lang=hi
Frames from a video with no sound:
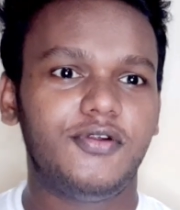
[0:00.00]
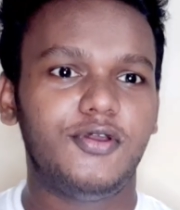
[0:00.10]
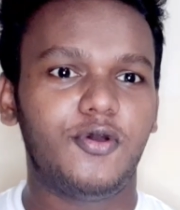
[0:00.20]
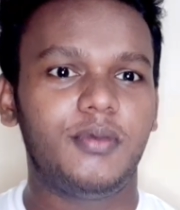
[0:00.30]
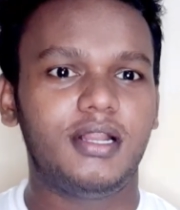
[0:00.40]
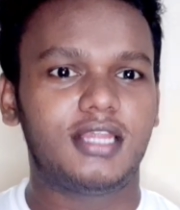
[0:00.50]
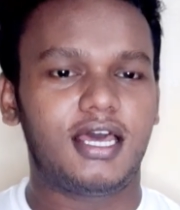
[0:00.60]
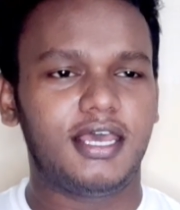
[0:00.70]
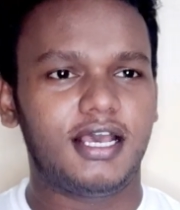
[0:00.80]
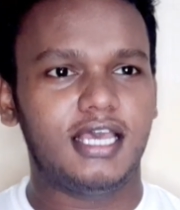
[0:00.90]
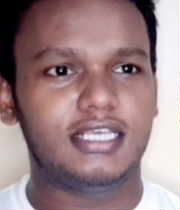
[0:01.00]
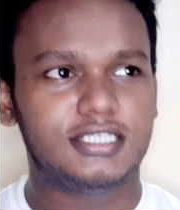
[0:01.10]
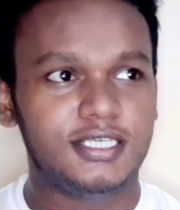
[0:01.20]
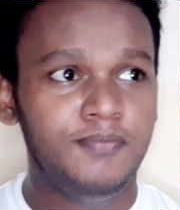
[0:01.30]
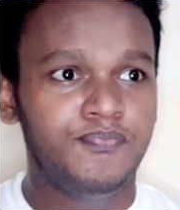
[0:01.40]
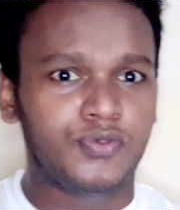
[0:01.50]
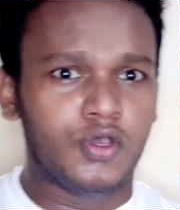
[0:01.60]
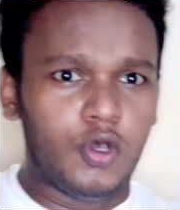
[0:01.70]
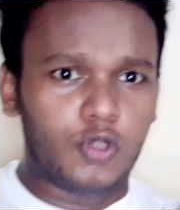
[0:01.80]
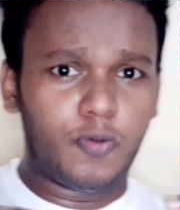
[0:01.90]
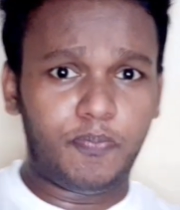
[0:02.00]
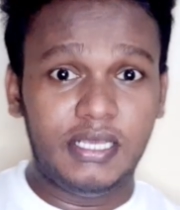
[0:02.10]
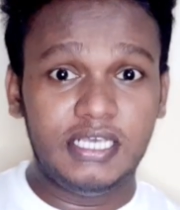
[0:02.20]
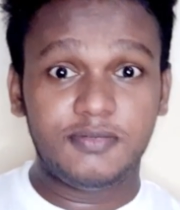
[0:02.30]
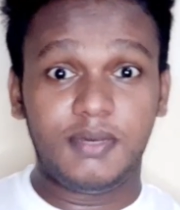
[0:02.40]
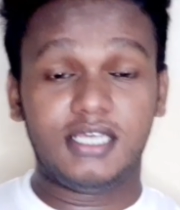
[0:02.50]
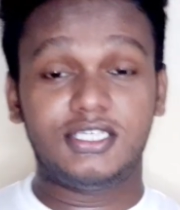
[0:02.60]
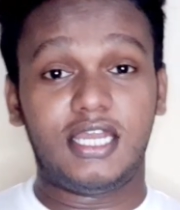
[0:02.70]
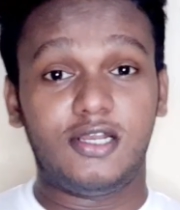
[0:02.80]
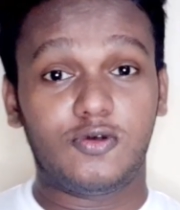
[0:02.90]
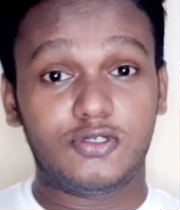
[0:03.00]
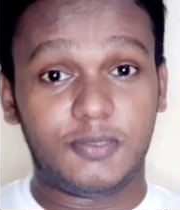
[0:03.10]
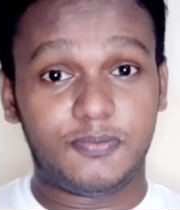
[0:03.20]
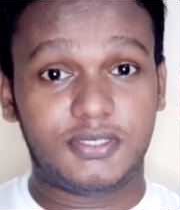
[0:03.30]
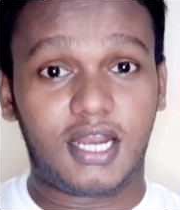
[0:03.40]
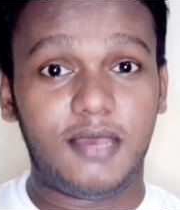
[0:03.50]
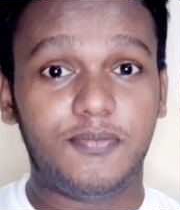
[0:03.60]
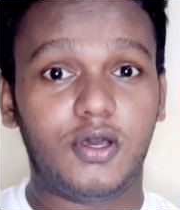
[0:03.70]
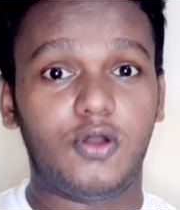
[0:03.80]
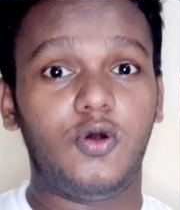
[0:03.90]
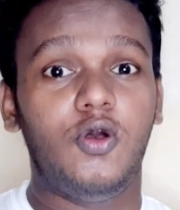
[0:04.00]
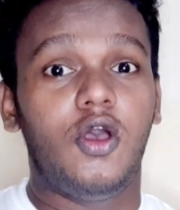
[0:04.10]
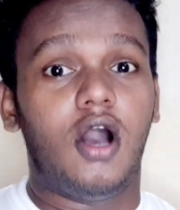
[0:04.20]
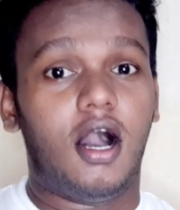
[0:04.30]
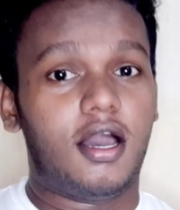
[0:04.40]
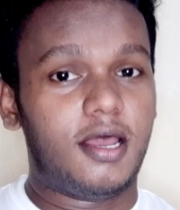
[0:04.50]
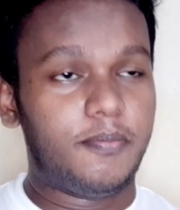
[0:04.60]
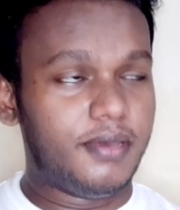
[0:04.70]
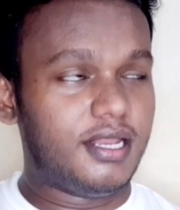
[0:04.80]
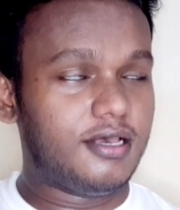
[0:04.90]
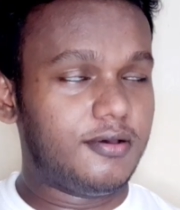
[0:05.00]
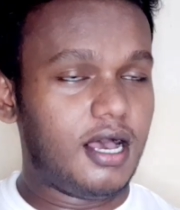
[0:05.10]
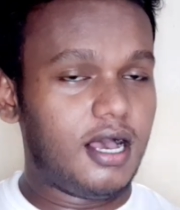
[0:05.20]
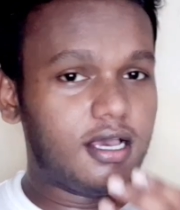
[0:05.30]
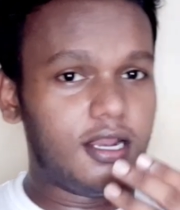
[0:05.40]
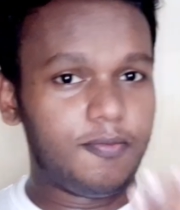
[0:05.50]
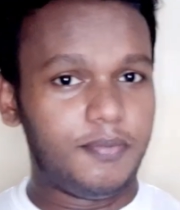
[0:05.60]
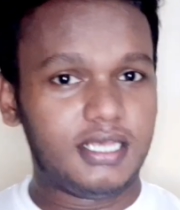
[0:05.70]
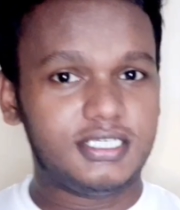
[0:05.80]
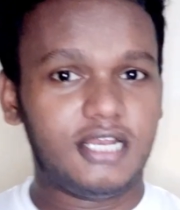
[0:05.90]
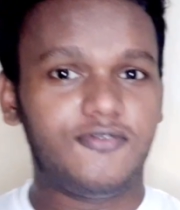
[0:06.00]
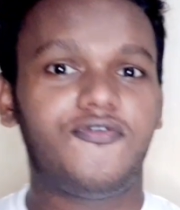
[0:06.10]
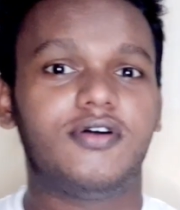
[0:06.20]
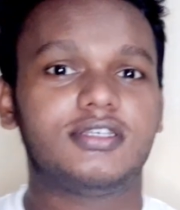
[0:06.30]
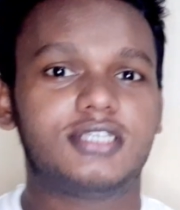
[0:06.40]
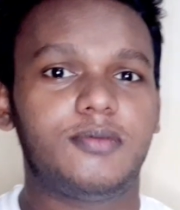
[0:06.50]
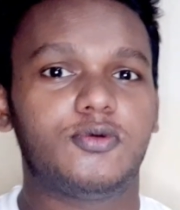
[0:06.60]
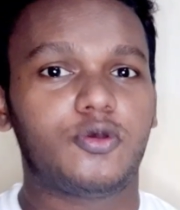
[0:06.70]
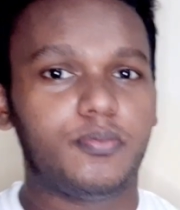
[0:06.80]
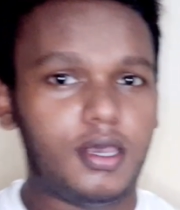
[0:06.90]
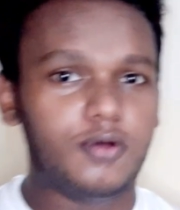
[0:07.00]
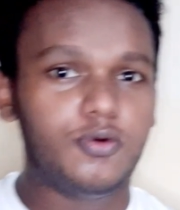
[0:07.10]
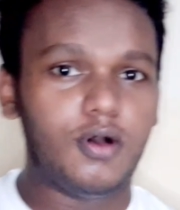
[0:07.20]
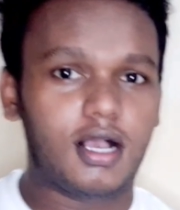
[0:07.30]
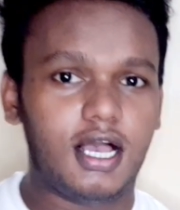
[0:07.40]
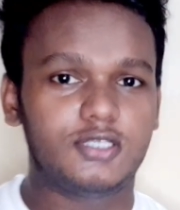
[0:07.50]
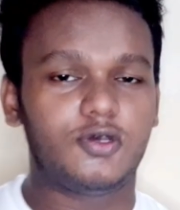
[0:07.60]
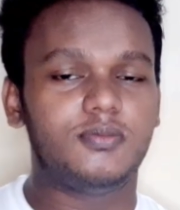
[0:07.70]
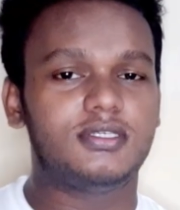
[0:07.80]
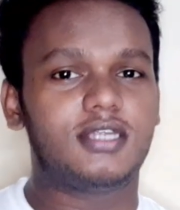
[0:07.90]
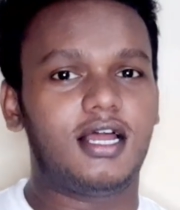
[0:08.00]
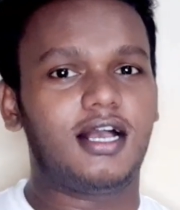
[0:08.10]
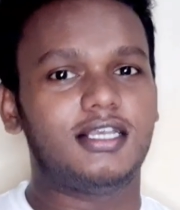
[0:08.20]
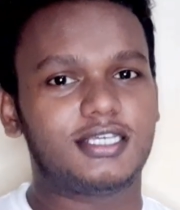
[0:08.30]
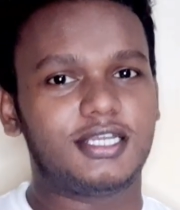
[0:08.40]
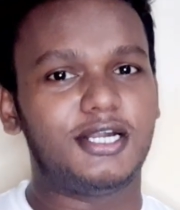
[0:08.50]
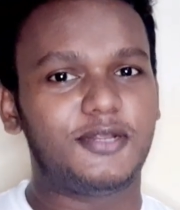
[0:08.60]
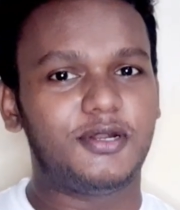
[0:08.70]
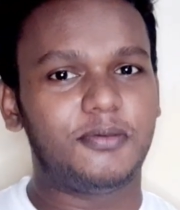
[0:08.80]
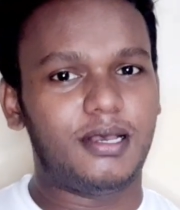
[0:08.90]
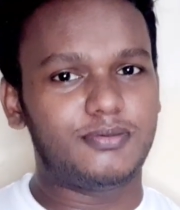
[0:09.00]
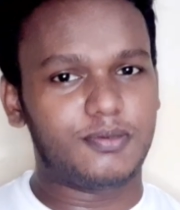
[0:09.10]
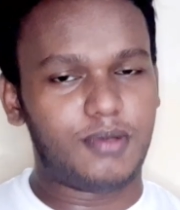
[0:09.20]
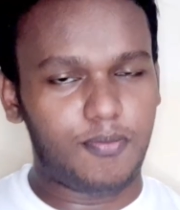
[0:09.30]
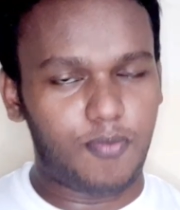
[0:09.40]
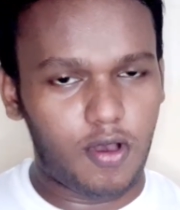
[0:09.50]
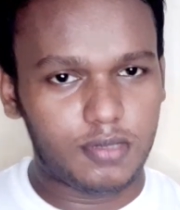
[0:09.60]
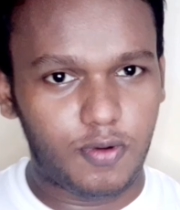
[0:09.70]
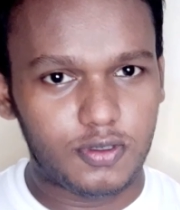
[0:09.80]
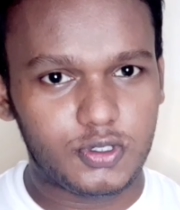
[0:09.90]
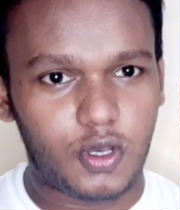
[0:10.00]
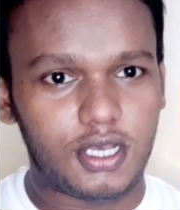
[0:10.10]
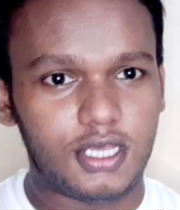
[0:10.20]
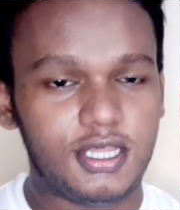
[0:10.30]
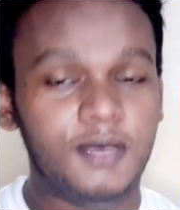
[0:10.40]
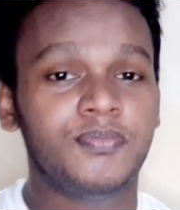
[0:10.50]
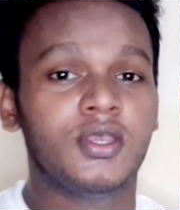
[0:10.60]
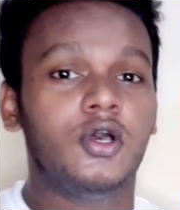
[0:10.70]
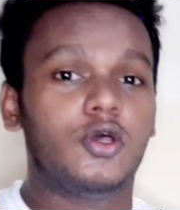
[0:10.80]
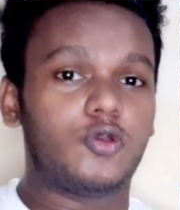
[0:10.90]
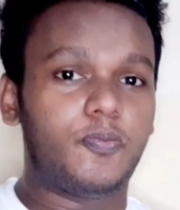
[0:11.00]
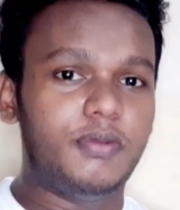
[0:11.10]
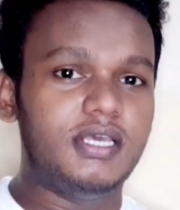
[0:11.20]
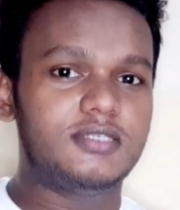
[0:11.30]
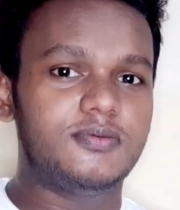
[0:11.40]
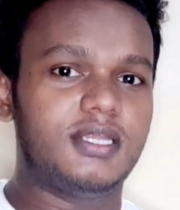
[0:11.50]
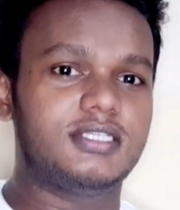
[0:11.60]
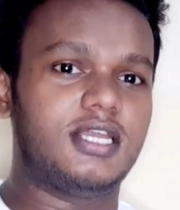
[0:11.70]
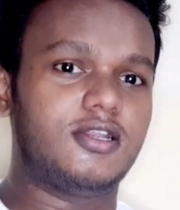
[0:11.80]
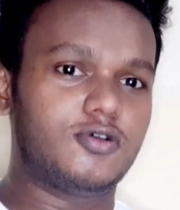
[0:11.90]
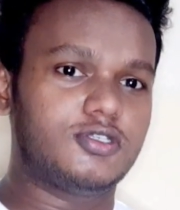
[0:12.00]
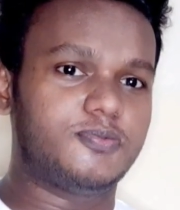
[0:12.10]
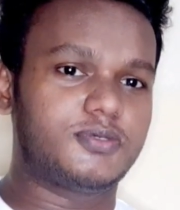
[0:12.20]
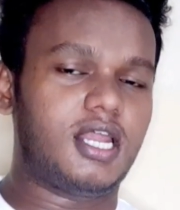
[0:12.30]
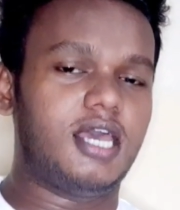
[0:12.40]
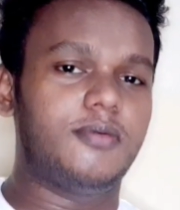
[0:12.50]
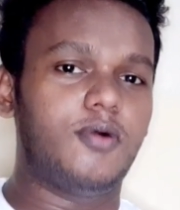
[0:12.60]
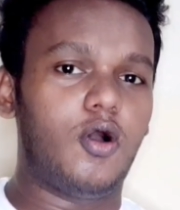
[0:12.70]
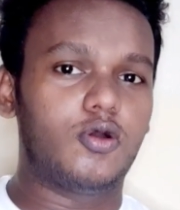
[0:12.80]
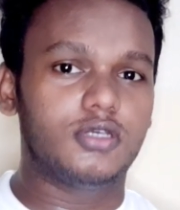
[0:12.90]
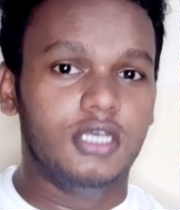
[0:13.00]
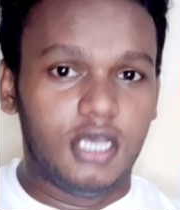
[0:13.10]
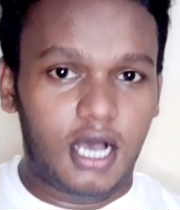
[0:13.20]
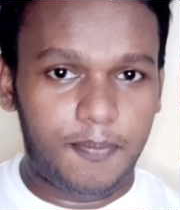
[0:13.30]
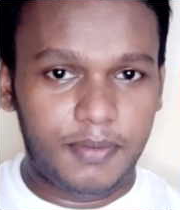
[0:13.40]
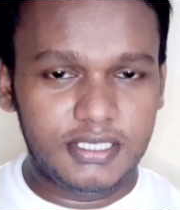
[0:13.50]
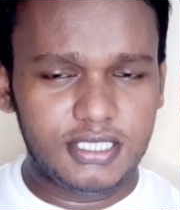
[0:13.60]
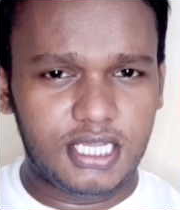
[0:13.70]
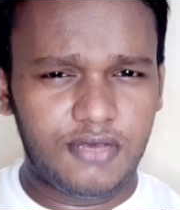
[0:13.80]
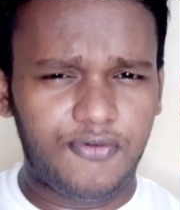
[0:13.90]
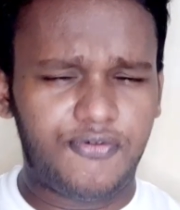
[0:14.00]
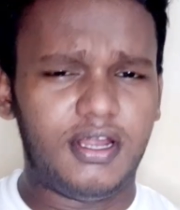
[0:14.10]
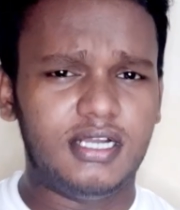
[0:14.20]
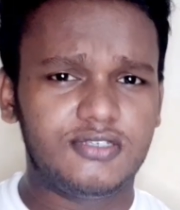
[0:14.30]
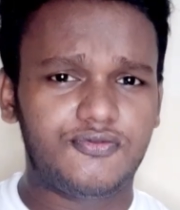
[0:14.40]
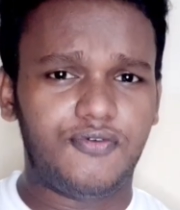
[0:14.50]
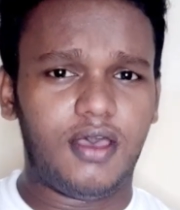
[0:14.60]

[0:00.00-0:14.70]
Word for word: वीडियो मिलता रहेगा ऐसी तो प्लीज़ मेरे चैनल को सब्सक्राइब करो अगर आप मेरे अगर आप मेरे चैनल फर्स्ट टाइम हो तो मैं हूँ आकाश और मिस्टर आकाश क्रिएटिविटी में आप सबका बहुत बहुत स्वागत है तो प्लीज़ मेरे चैनल को सब्सक्राइब और अपने जितने भी फ्रेंड्स